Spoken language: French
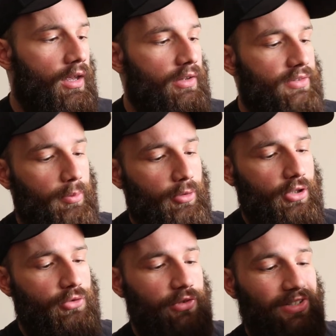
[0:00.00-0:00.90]
Ça
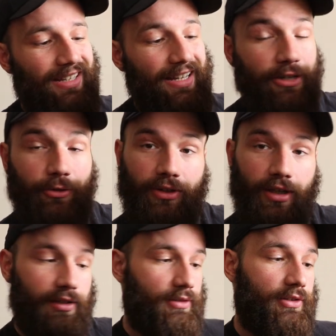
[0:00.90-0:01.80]
protège aussi les
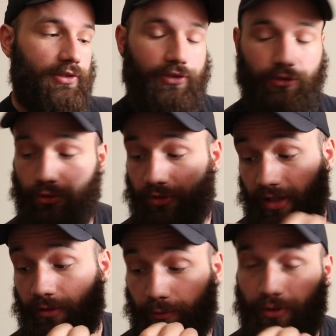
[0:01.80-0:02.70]
côtés, ce que
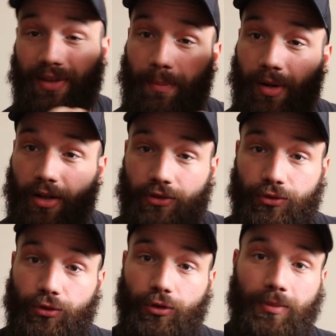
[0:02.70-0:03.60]
ça ne faisait pas
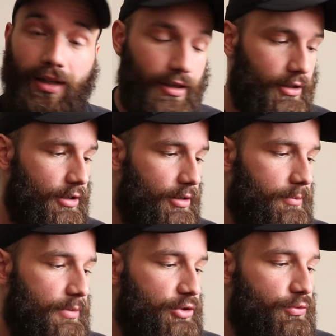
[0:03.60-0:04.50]
sur mes, euh,
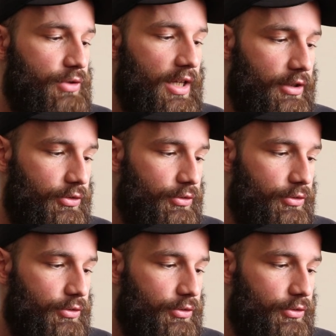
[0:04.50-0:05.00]
genouillères